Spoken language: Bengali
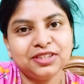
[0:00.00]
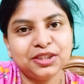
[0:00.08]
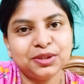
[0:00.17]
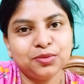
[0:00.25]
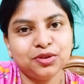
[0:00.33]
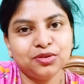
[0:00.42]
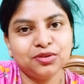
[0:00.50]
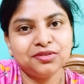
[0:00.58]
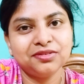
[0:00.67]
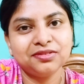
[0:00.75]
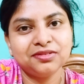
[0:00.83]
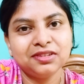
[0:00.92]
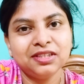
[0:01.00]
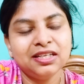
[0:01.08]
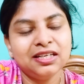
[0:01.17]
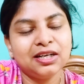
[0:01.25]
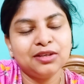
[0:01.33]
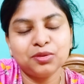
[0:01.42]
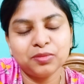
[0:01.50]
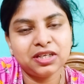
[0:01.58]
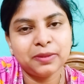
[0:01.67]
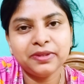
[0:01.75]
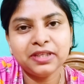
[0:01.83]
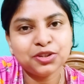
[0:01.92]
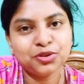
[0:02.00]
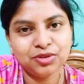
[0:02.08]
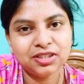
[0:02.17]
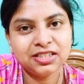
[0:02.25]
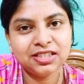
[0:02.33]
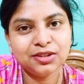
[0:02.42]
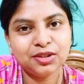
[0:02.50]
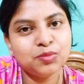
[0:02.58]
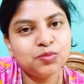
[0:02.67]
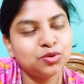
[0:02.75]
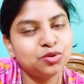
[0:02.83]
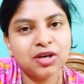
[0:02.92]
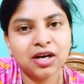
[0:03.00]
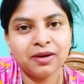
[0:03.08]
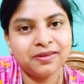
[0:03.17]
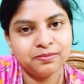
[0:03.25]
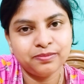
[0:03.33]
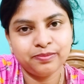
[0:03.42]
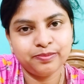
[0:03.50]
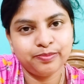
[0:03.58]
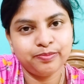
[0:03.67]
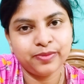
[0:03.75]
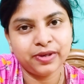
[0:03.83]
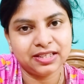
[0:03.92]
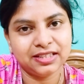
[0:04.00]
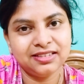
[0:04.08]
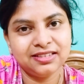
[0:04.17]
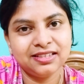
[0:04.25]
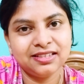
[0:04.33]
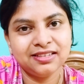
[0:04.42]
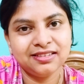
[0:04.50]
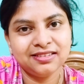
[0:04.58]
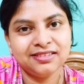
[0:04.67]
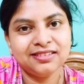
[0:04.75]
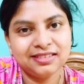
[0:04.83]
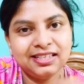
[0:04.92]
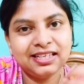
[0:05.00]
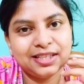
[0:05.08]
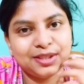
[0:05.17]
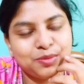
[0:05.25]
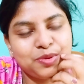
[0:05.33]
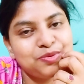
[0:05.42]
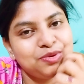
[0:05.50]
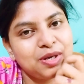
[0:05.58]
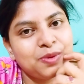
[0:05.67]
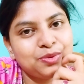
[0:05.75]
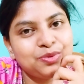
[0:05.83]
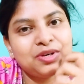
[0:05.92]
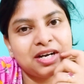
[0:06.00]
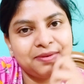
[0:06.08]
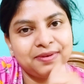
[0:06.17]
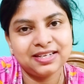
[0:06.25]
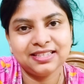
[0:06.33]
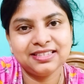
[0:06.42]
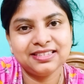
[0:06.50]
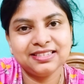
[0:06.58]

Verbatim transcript: শেষ পর্যন্ত কারণ তোমার নামে যা শুনেছি তুমি মধু খাও পার্টি ঠিক আছে তুমি ফুলে মধু খাওয়া পার্টি